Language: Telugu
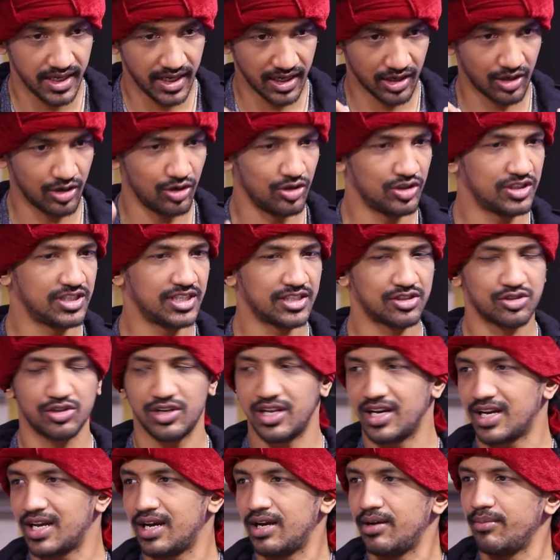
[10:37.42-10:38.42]
నేను క్లోజ్
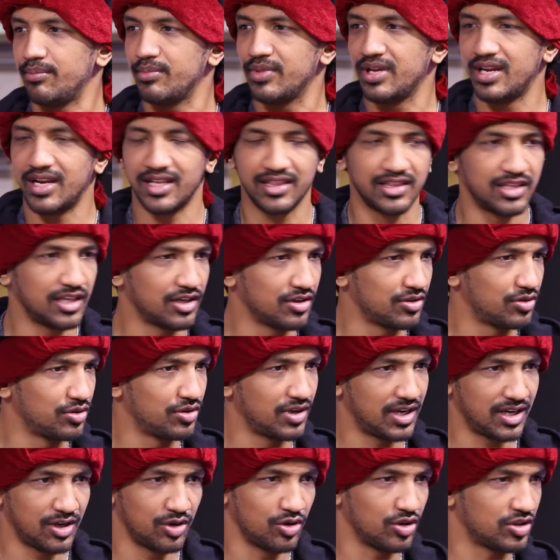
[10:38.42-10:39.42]
చేసుకున్నాక మీరందరూ
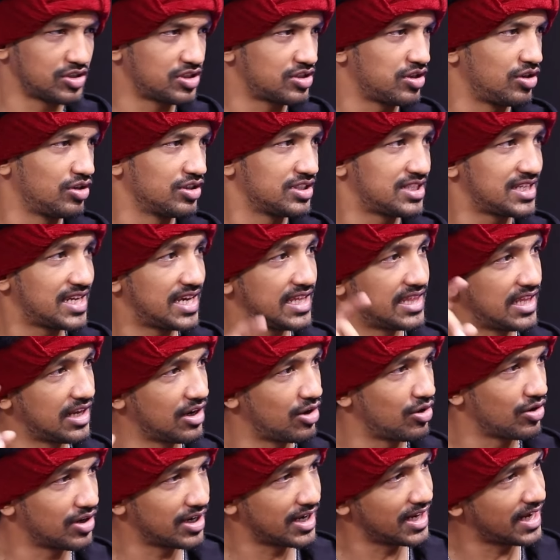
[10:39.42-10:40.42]
ఉన్న నోట్స్ లోంచి
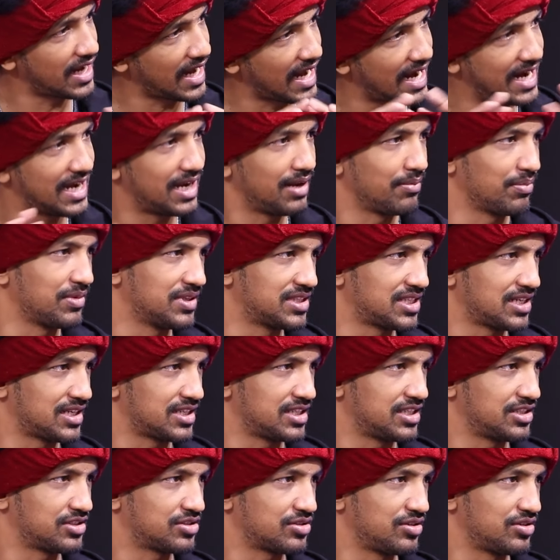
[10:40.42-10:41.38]
ఏదన్నా ఒకటి ర్యాండమ్ గా సెలెక్ట్